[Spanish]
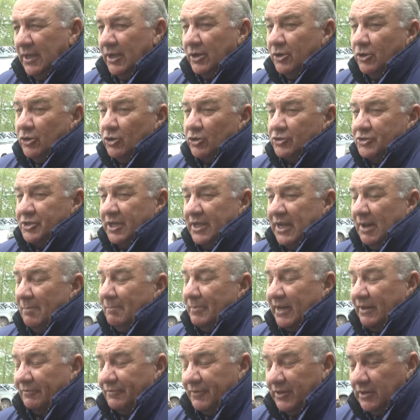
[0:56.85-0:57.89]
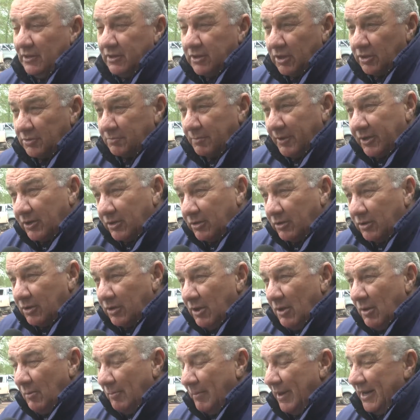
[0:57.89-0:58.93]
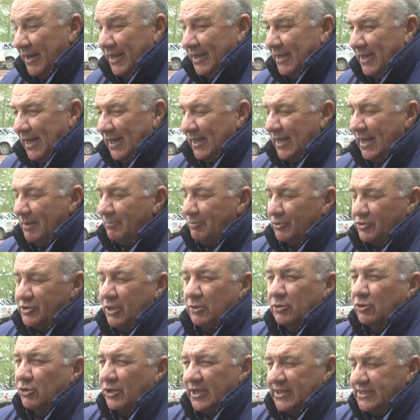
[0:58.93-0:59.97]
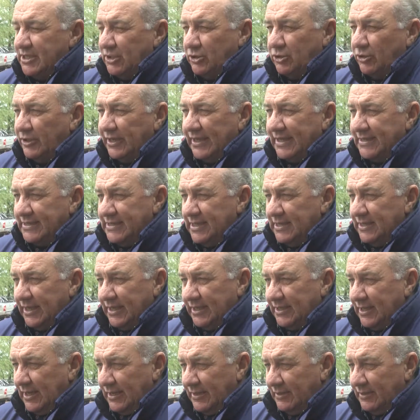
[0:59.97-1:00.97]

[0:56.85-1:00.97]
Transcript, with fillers: no serán para feedlot, pero van a ir al campo seguro casi toda la hacienda que está